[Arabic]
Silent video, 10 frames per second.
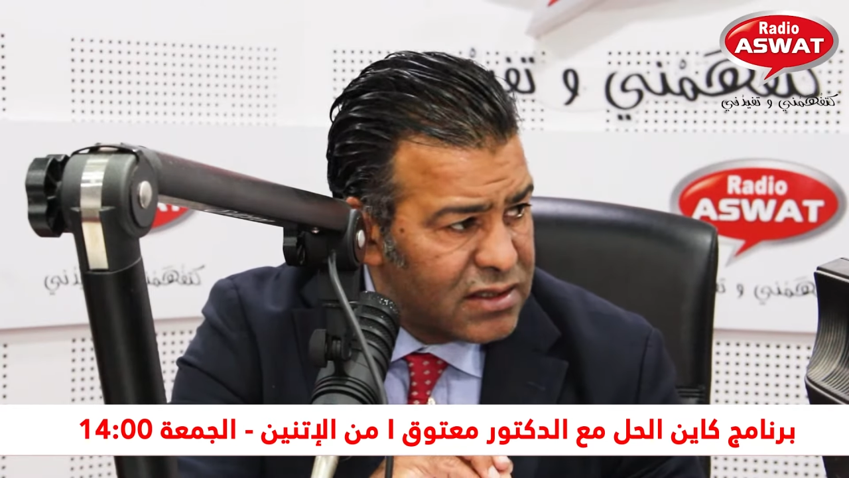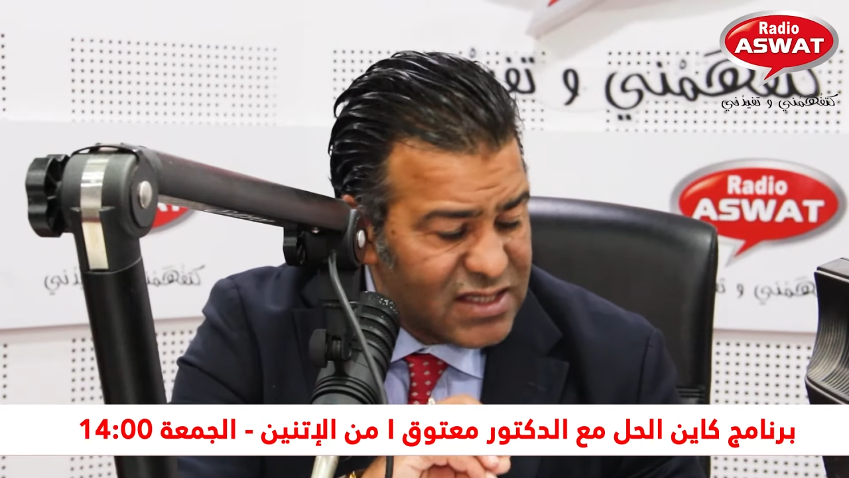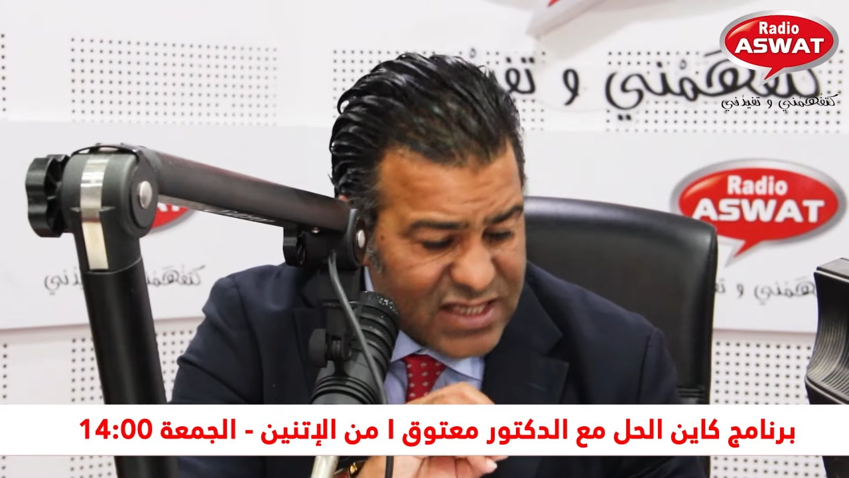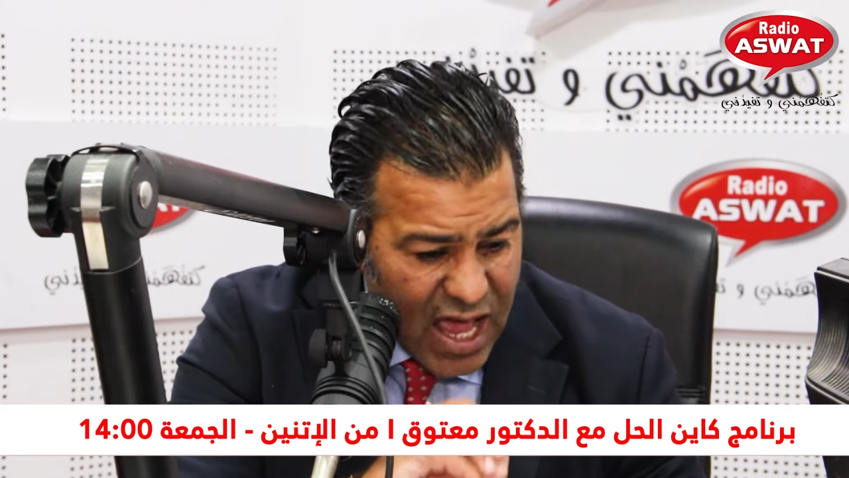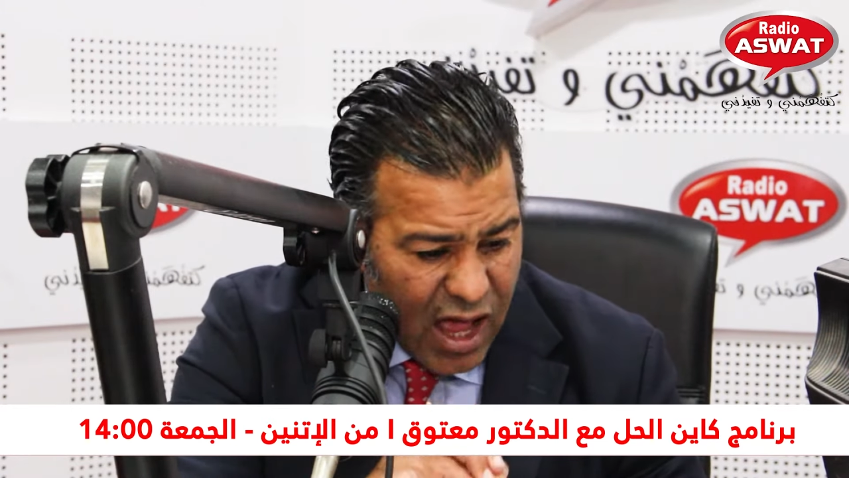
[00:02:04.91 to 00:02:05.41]

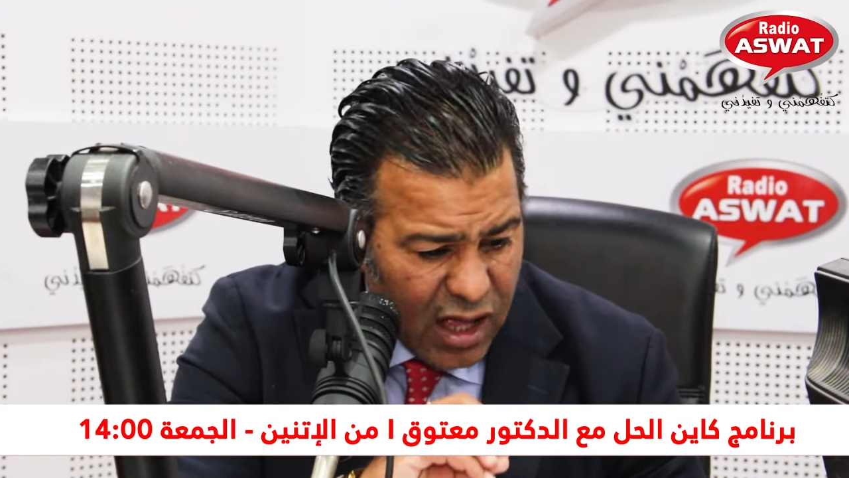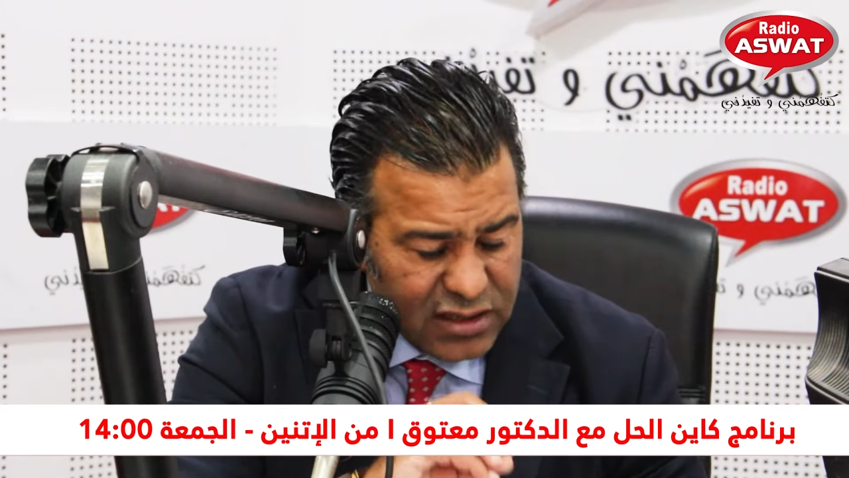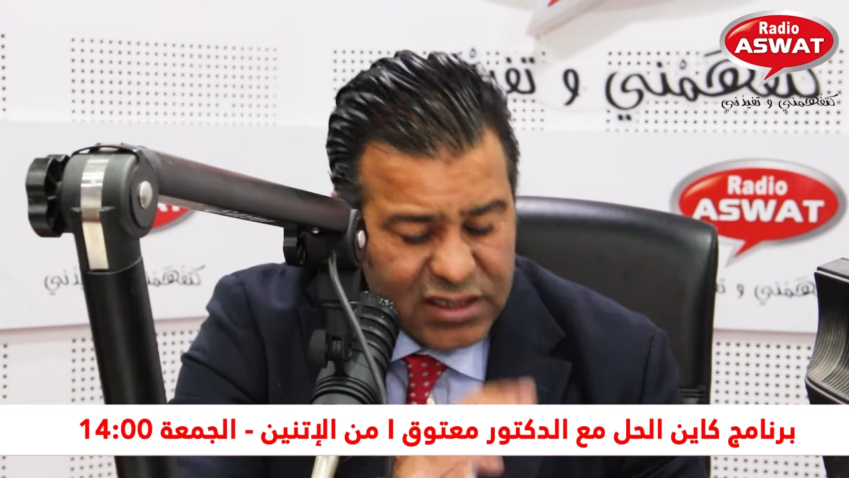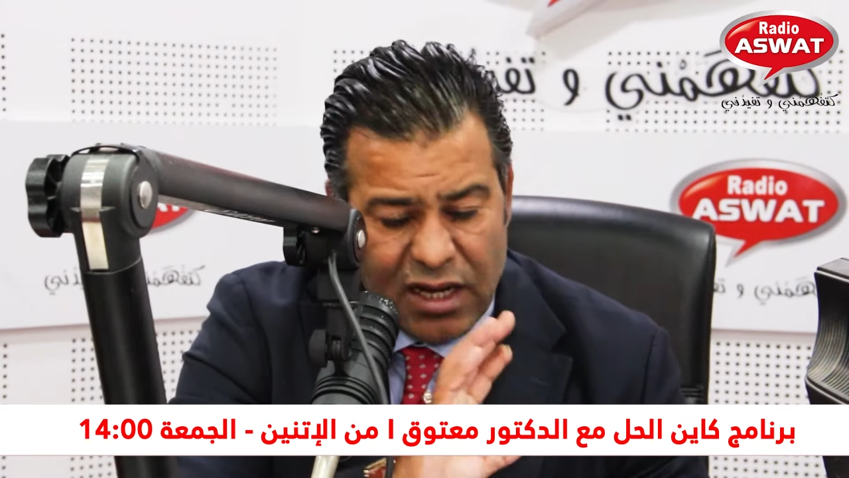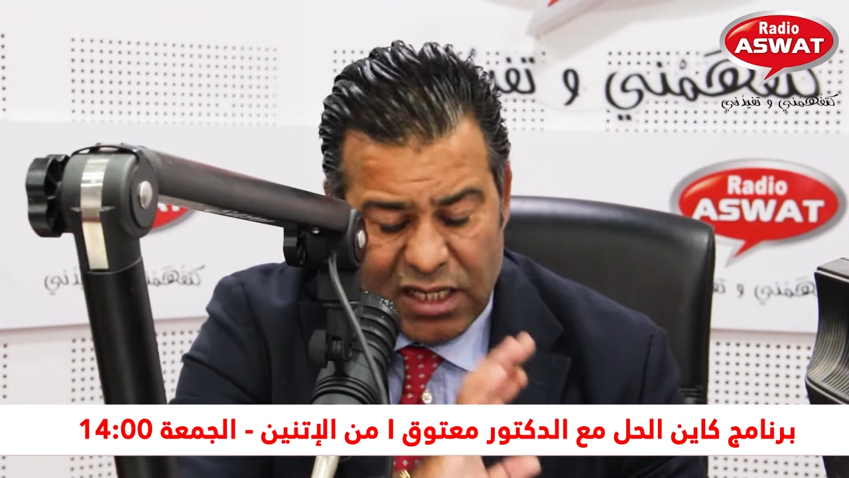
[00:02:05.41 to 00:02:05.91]
ساعه
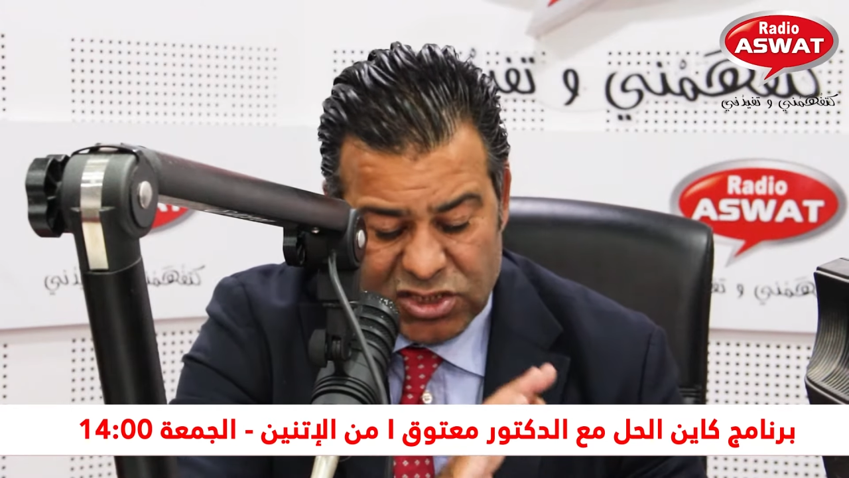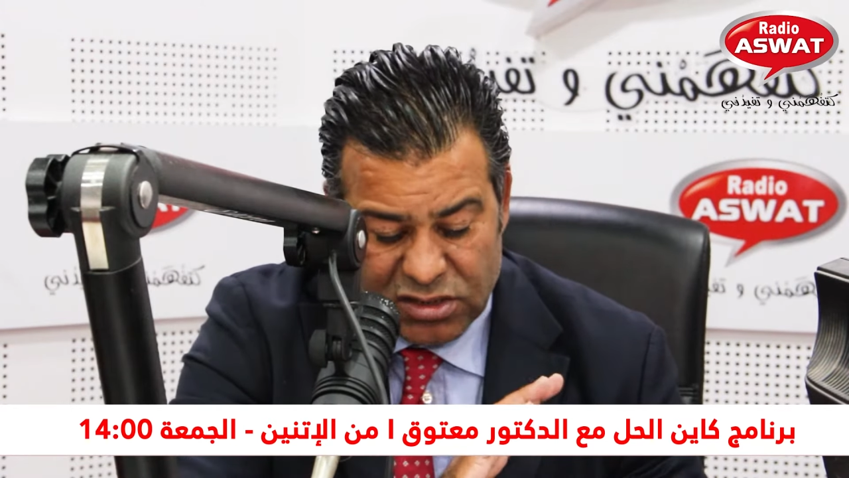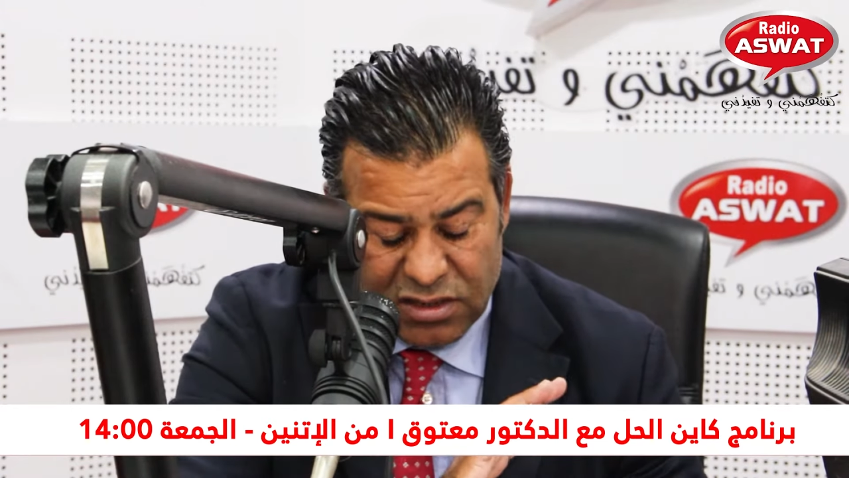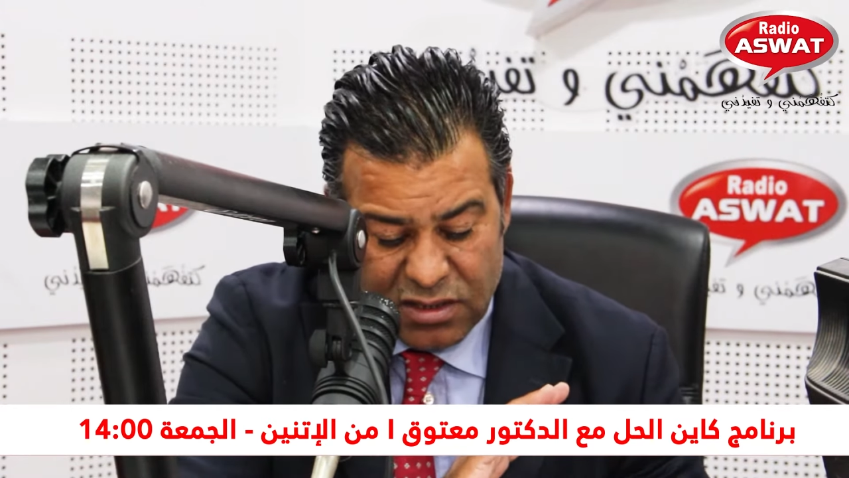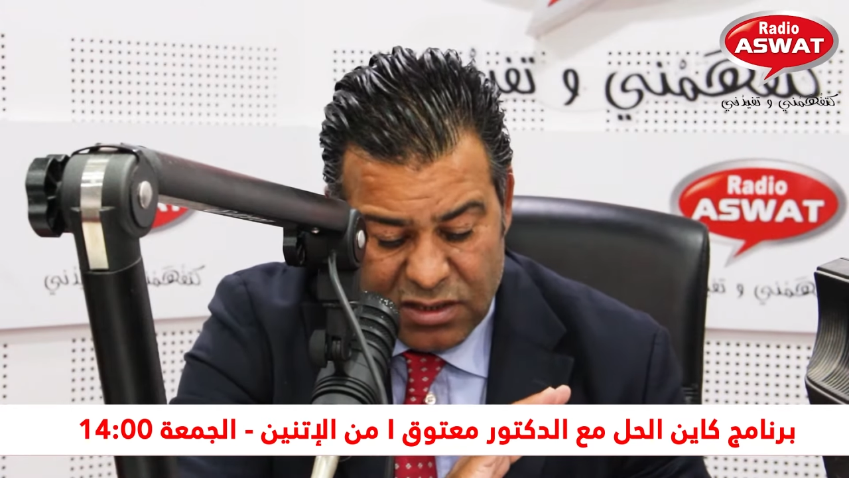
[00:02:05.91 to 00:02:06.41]
ديال الاجر